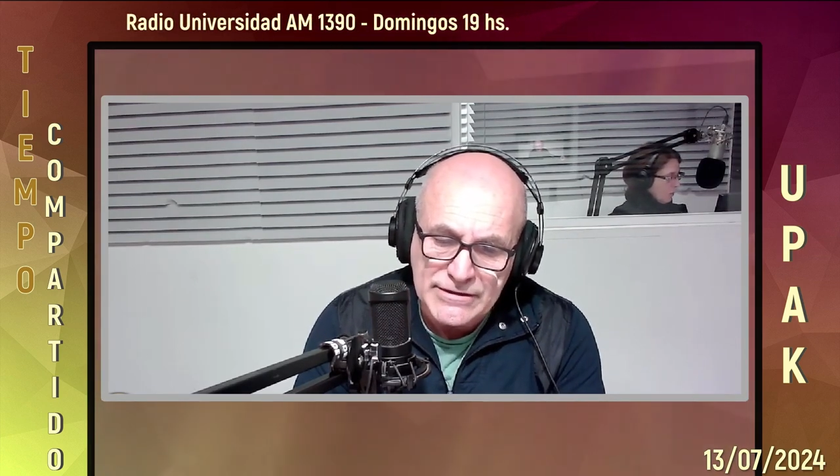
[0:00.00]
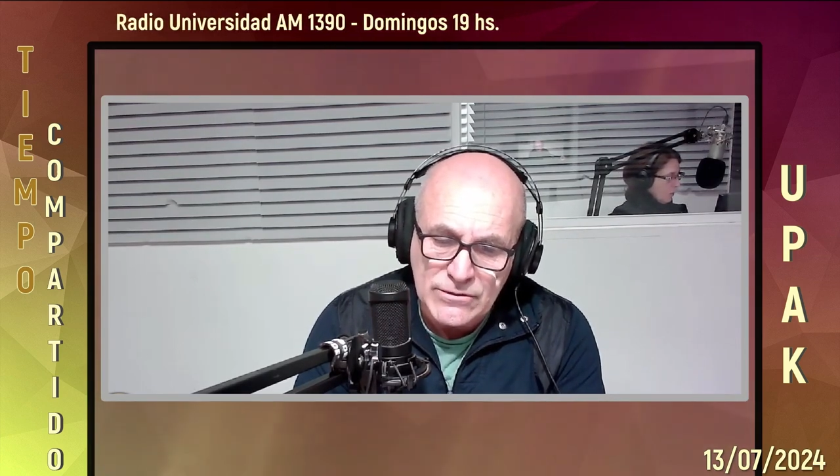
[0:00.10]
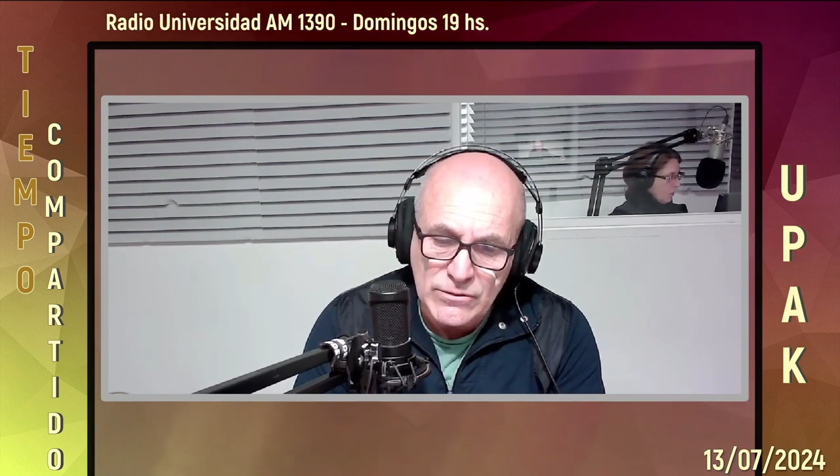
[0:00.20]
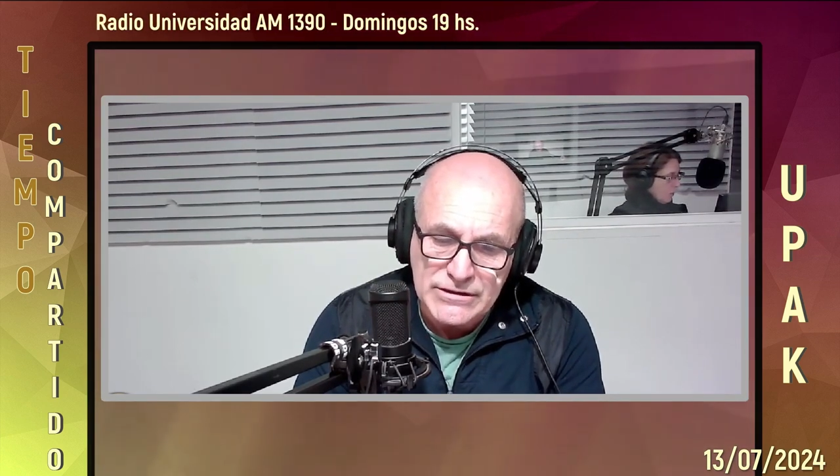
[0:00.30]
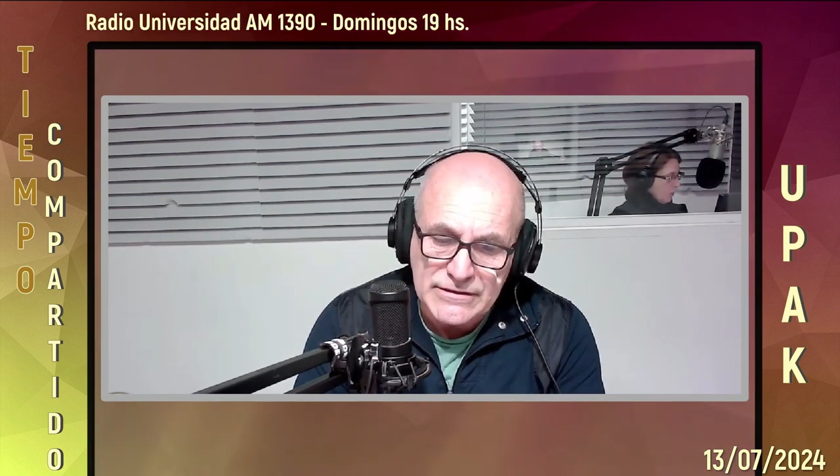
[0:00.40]

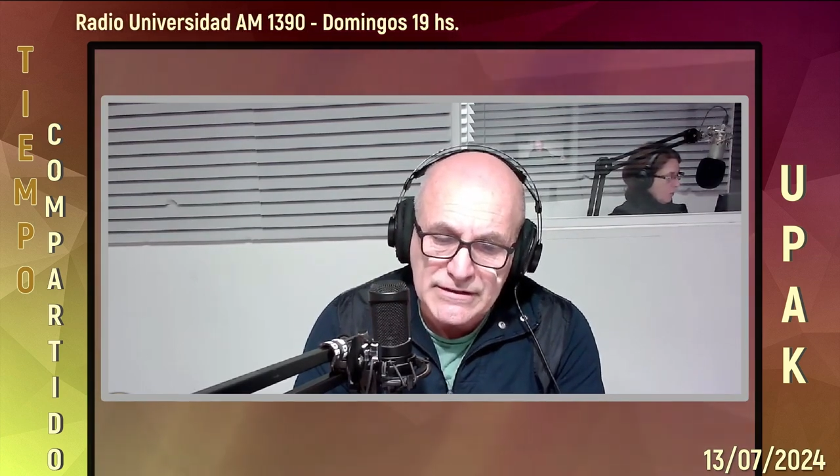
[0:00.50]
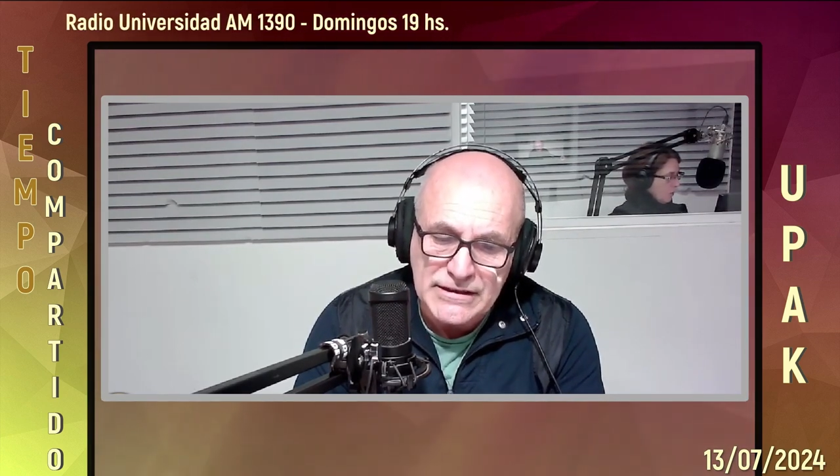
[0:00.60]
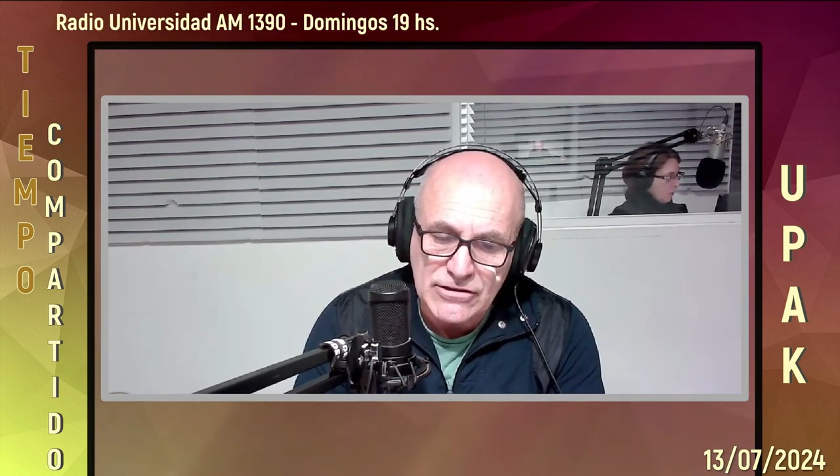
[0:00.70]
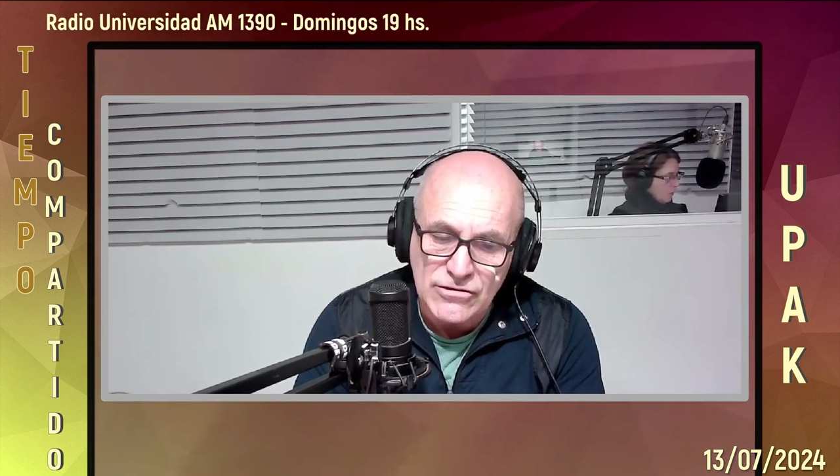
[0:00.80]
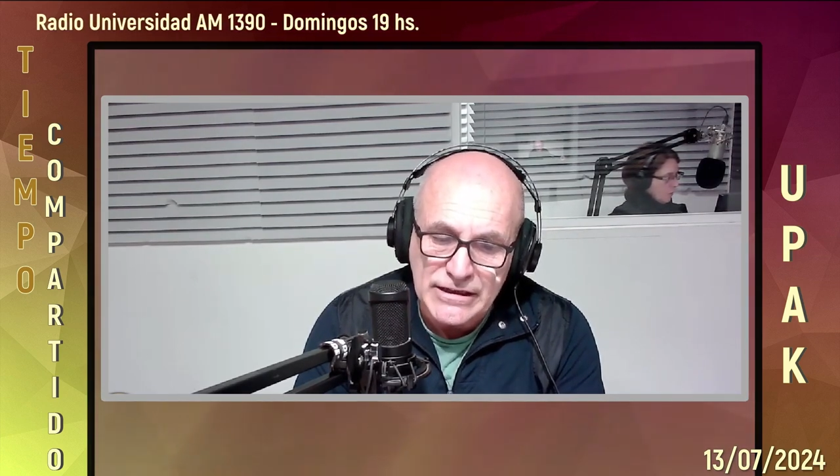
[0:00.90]

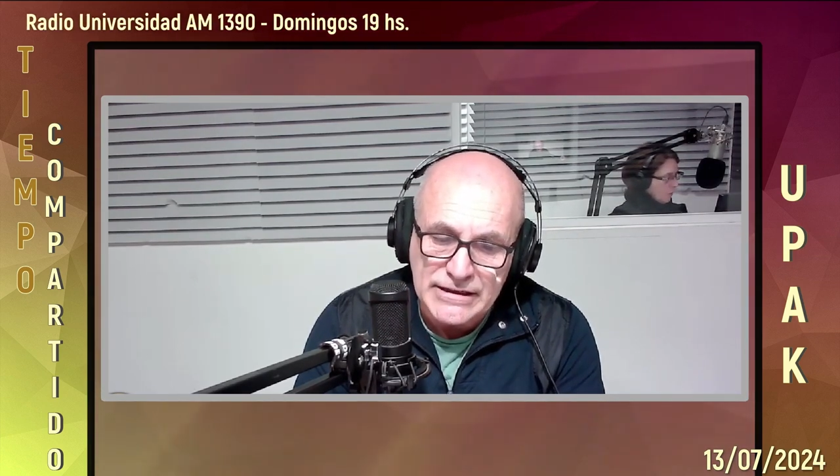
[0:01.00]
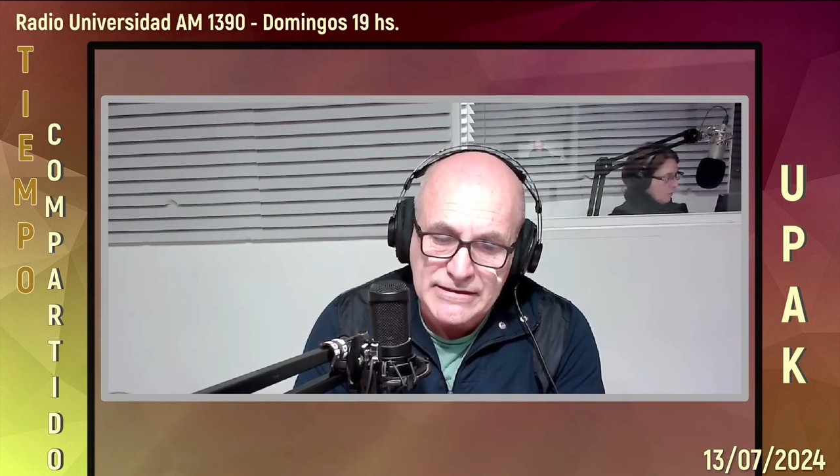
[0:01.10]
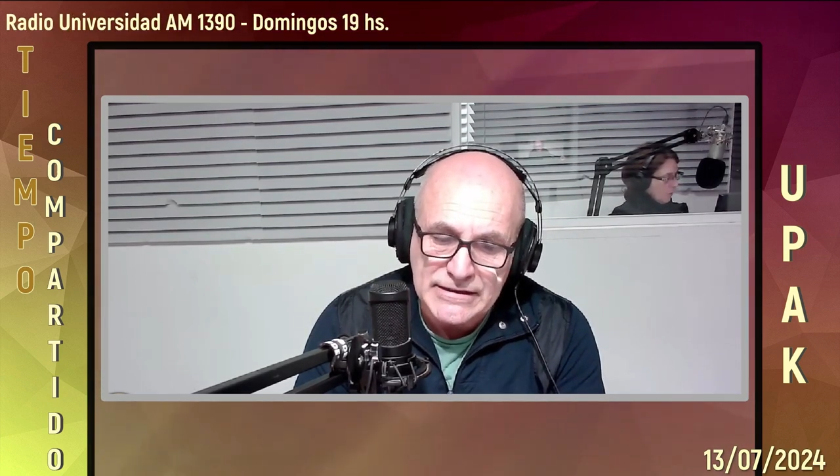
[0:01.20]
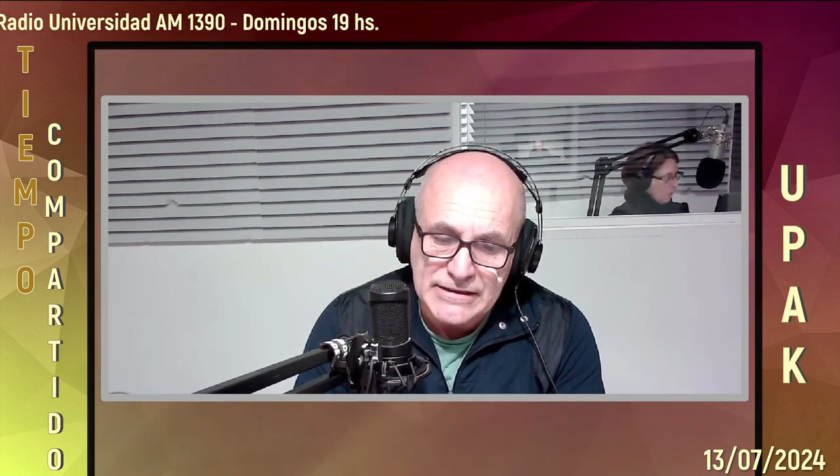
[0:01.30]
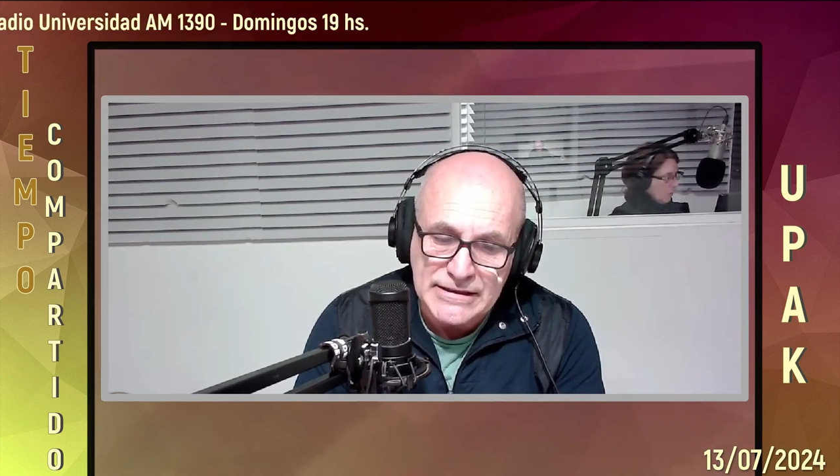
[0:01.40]
55, que
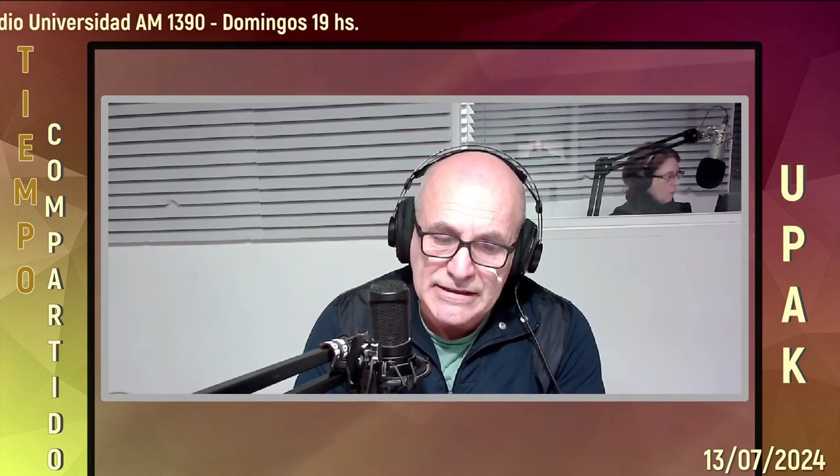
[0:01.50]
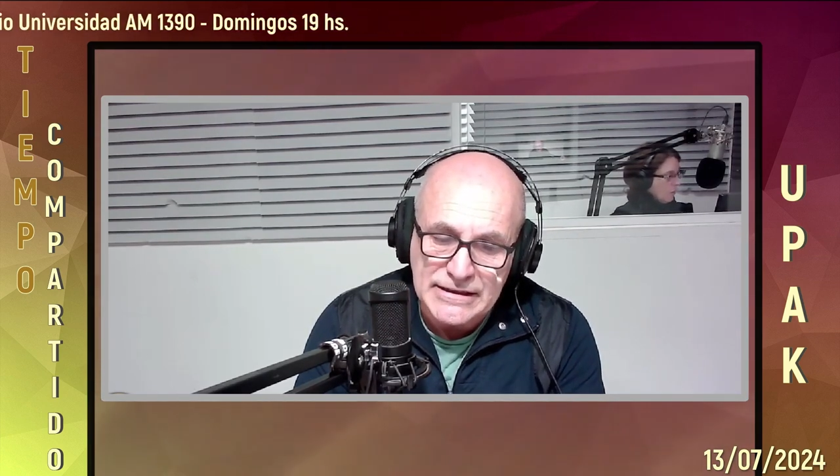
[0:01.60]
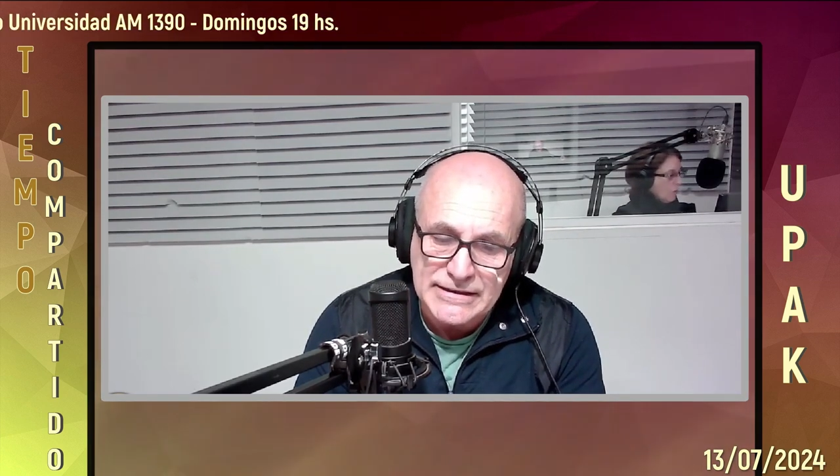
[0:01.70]
es este,